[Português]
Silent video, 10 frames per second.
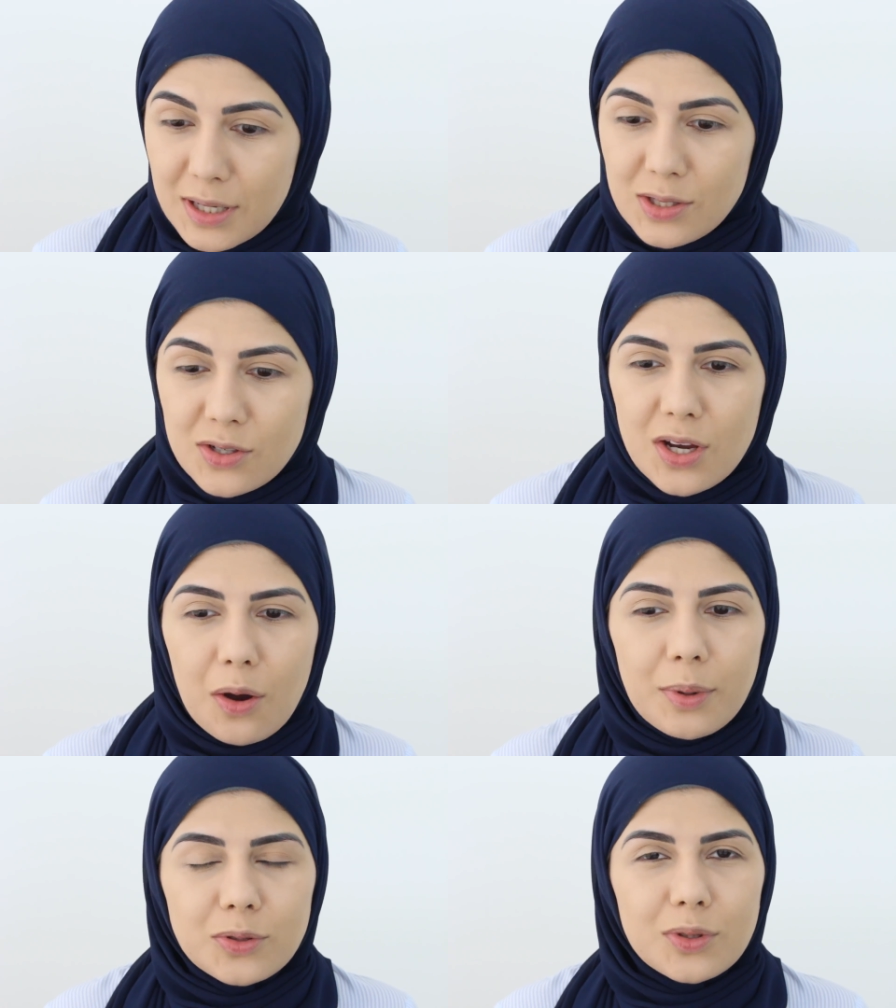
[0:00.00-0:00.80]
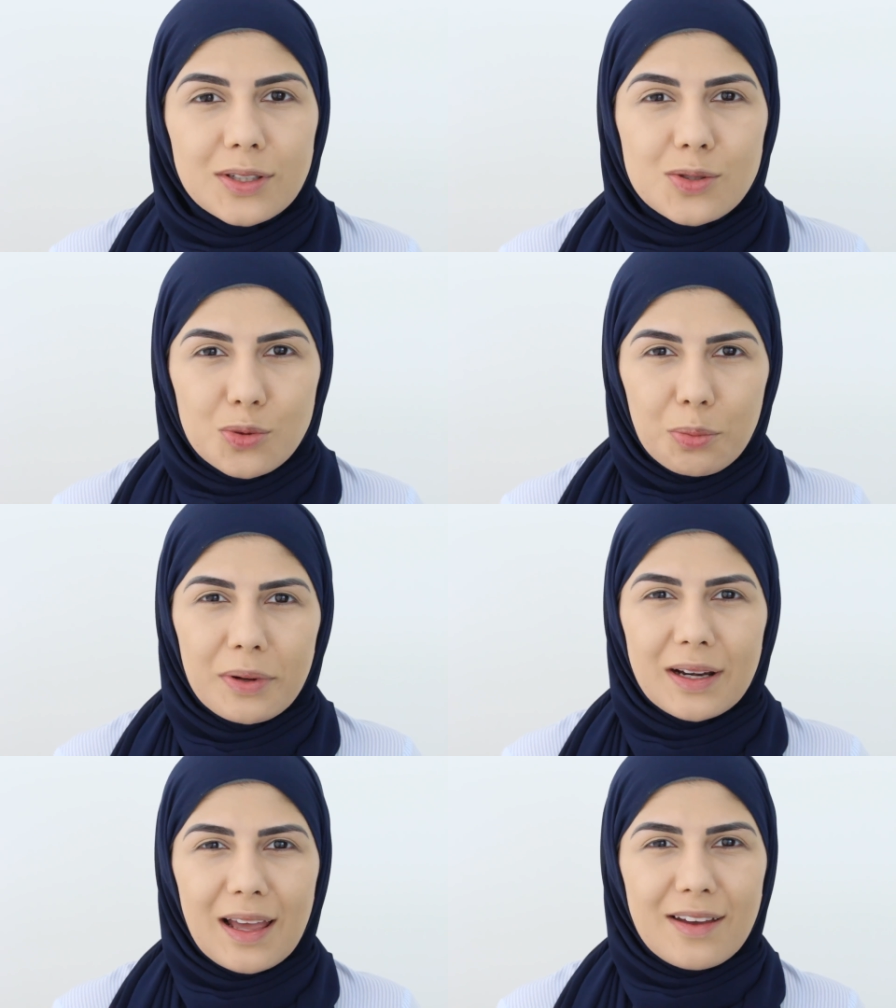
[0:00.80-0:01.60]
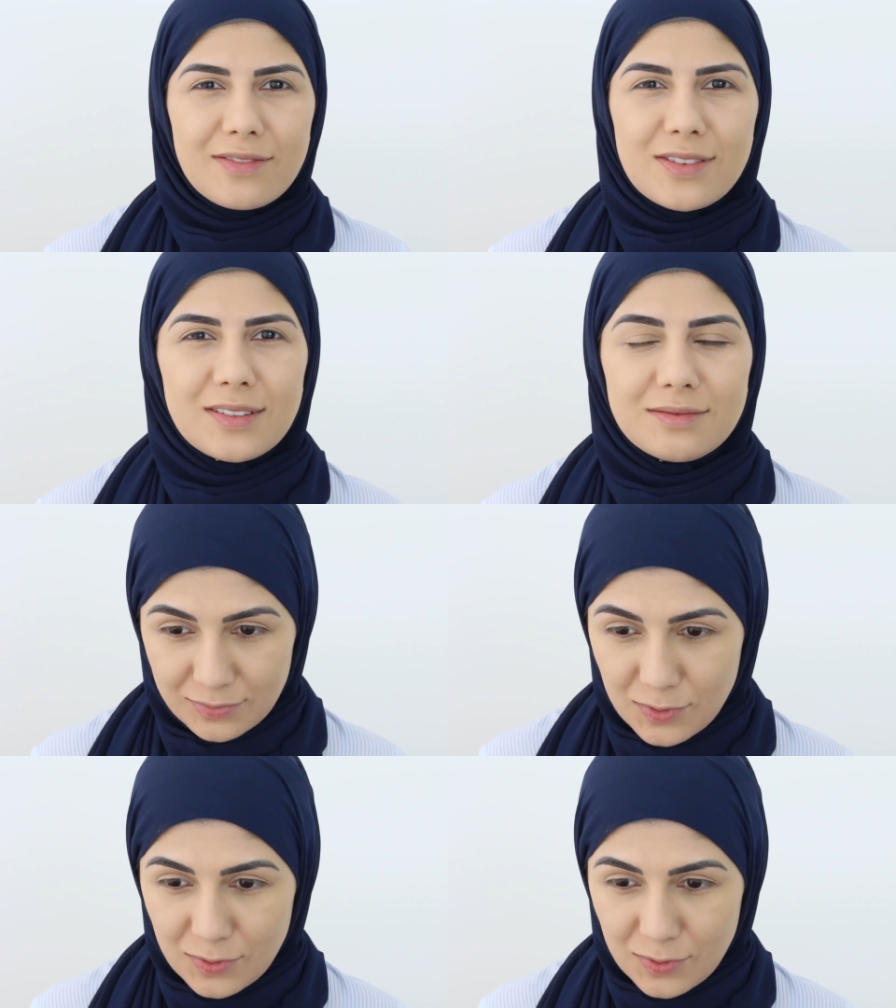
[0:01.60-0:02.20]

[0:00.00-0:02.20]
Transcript: Mas eu achei a cobertura super leve.